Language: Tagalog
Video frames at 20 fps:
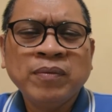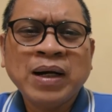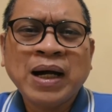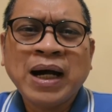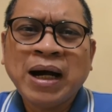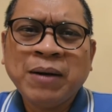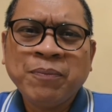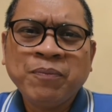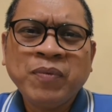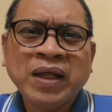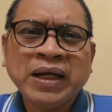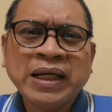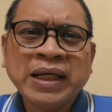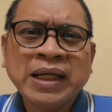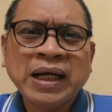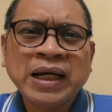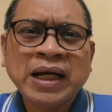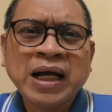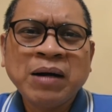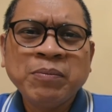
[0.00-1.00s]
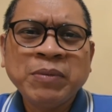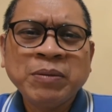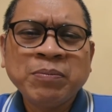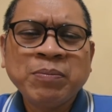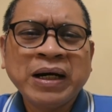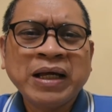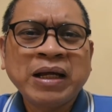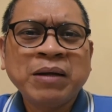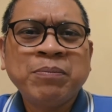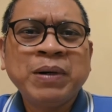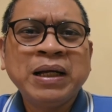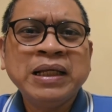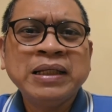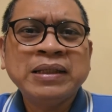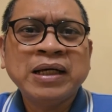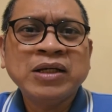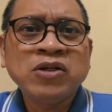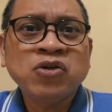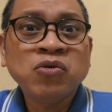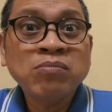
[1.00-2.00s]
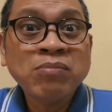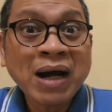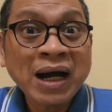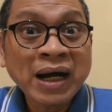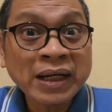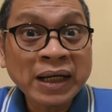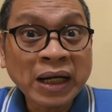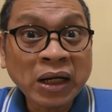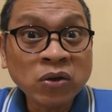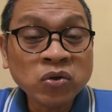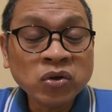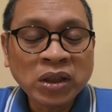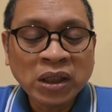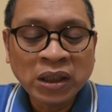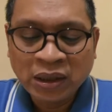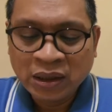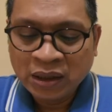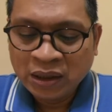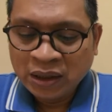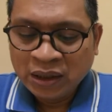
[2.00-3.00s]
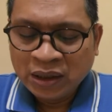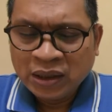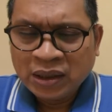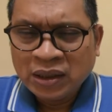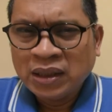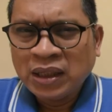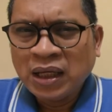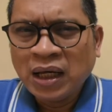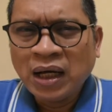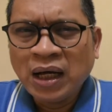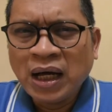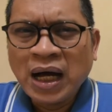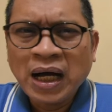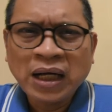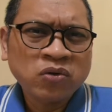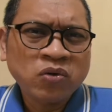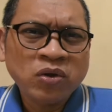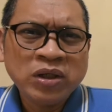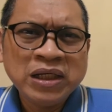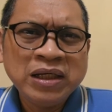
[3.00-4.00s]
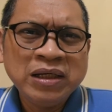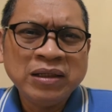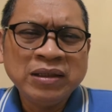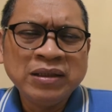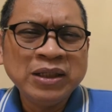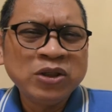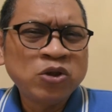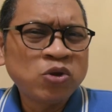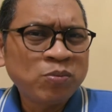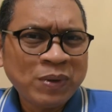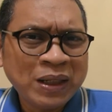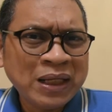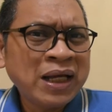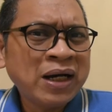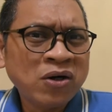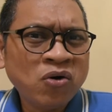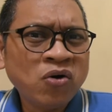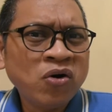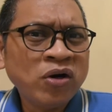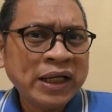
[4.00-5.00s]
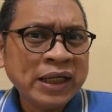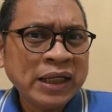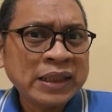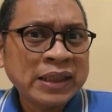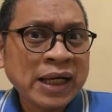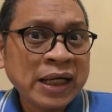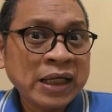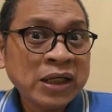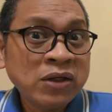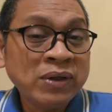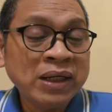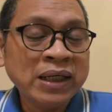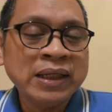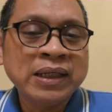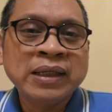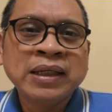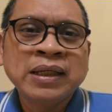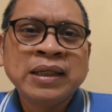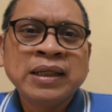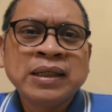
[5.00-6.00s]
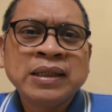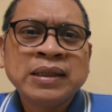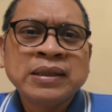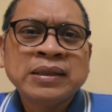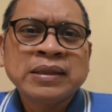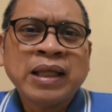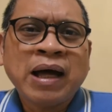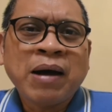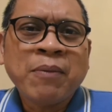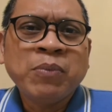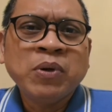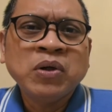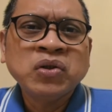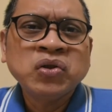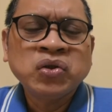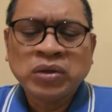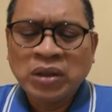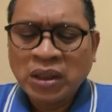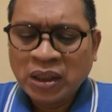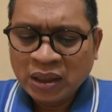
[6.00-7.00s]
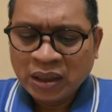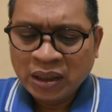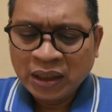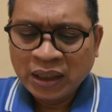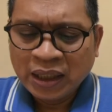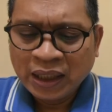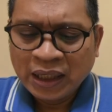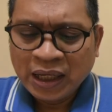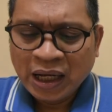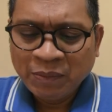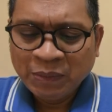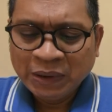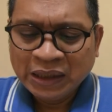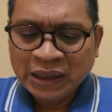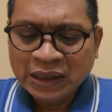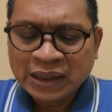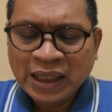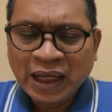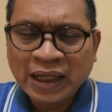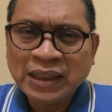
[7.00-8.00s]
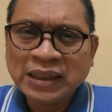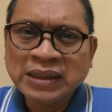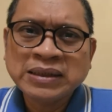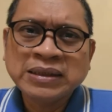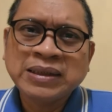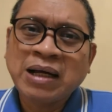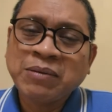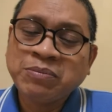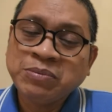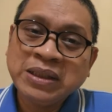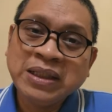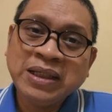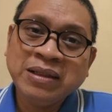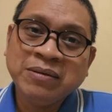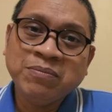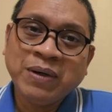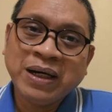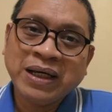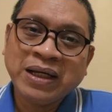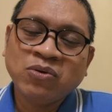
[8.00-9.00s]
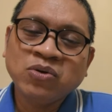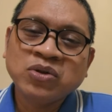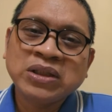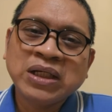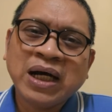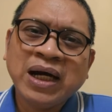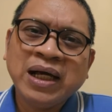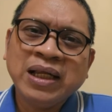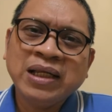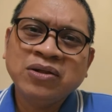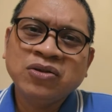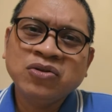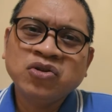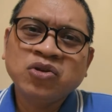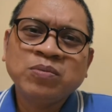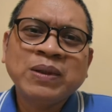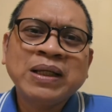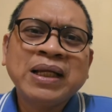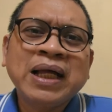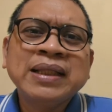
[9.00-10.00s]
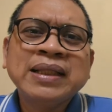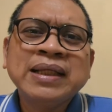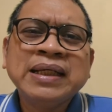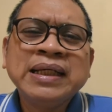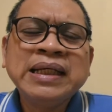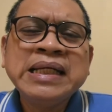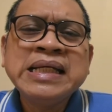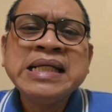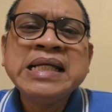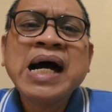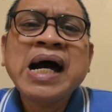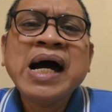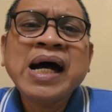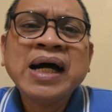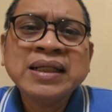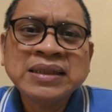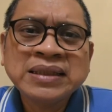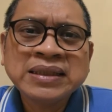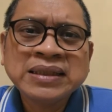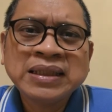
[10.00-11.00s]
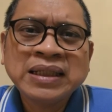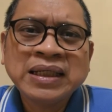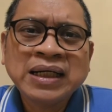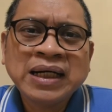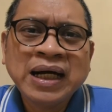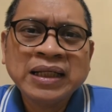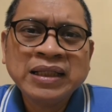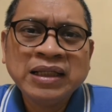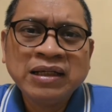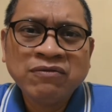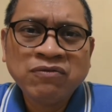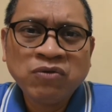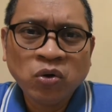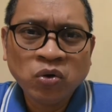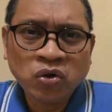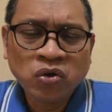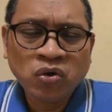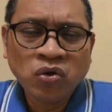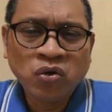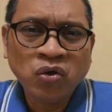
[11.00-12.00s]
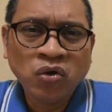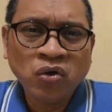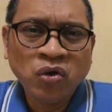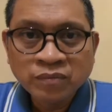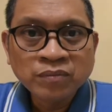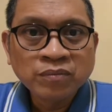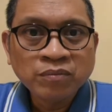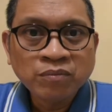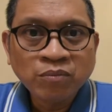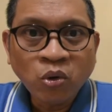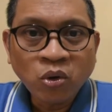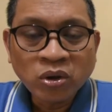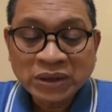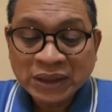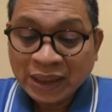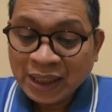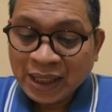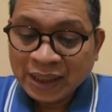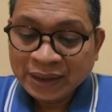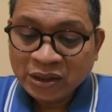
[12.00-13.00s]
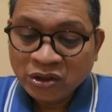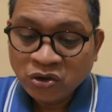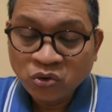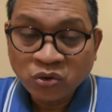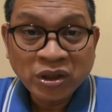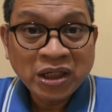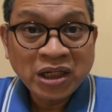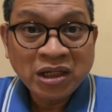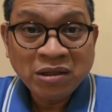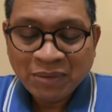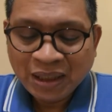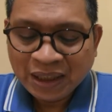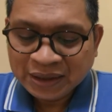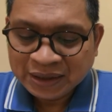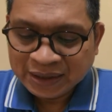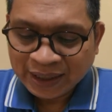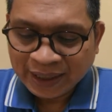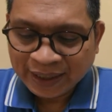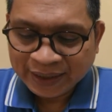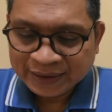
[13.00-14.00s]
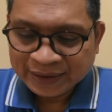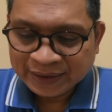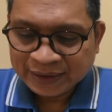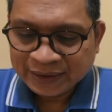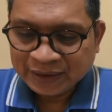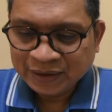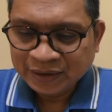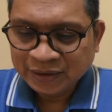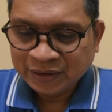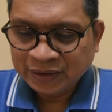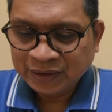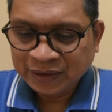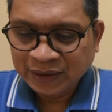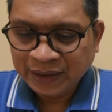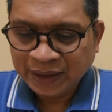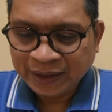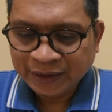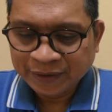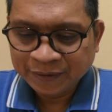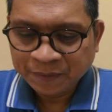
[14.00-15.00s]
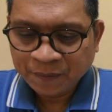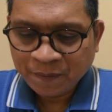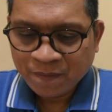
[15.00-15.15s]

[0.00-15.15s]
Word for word: app na ginagamit para palitan yung background. Uh, actually, dito pa lang okay na tayo eh tapos, uh, gagamit din tayo ng Snapseed para kung sakaling gusto pa nating enhance ang ating photo. Buksan natin yung image size. Ayan.